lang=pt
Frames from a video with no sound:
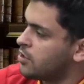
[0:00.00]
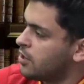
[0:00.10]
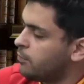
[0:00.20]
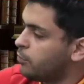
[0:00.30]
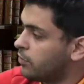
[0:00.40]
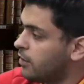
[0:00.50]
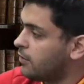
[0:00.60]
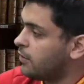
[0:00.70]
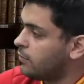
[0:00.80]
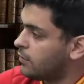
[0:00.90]
De que, por
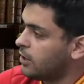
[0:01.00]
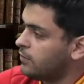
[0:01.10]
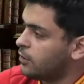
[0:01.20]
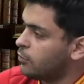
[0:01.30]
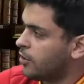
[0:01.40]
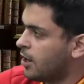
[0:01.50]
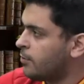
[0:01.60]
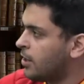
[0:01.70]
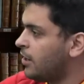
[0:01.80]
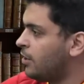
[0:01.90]
ter sido escrita em outra
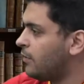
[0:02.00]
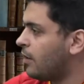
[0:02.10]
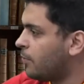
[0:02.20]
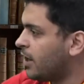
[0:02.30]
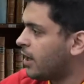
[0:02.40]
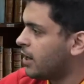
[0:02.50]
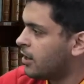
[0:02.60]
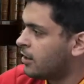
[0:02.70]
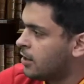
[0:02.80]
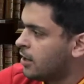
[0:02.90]
época, ela não se
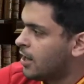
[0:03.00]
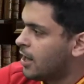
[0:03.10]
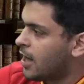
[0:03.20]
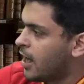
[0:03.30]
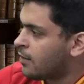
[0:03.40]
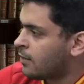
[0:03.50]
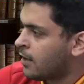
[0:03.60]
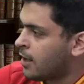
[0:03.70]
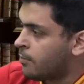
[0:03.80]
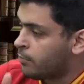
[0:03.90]
aplicaria a
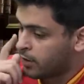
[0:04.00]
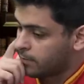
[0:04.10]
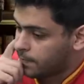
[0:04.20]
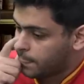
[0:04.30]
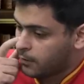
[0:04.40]
esta época.